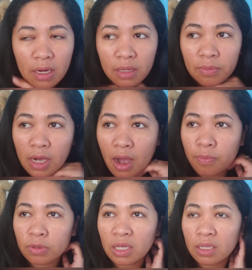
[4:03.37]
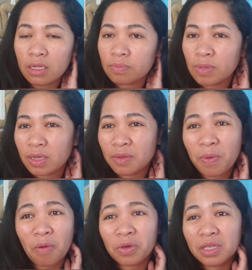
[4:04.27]
na lang mga hapon kay init ba di
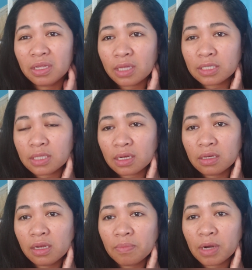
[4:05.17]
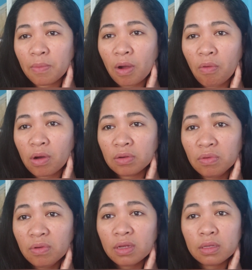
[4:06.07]
ba og init es tanan dili man na ano no
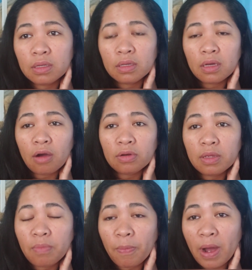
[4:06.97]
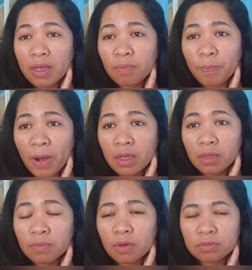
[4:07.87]
aw di mapa,
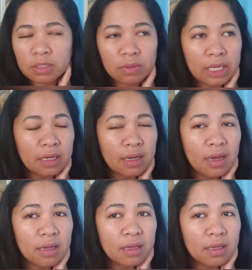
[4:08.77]
mapaig ang sabi nga nana